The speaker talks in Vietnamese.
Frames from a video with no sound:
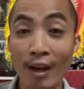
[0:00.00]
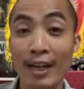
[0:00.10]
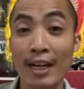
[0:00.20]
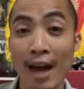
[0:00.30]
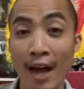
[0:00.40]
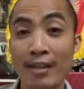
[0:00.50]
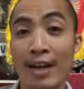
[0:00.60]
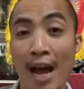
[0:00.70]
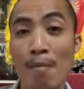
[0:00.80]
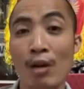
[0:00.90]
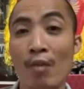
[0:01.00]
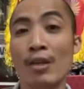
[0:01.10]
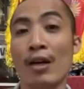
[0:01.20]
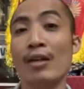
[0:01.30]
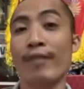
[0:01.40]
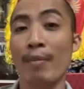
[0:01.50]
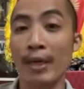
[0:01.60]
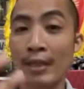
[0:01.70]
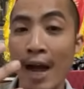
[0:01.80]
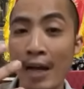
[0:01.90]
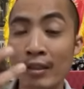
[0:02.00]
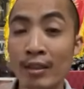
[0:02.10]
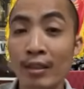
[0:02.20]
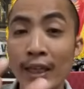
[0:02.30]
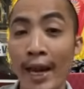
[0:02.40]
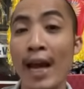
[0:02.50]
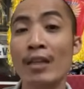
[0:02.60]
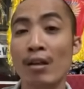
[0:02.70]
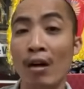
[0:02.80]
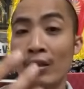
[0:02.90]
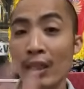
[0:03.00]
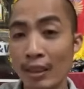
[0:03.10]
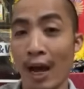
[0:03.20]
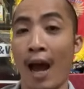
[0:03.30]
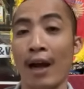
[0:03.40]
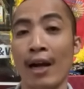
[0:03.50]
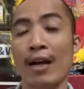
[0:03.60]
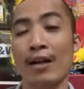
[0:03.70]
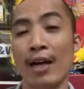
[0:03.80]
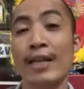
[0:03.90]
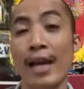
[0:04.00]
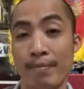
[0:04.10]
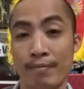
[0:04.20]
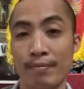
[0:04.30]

ở đây là ăn cá một ông lớn và mình đang giữ kẽ cho tất cả các anh em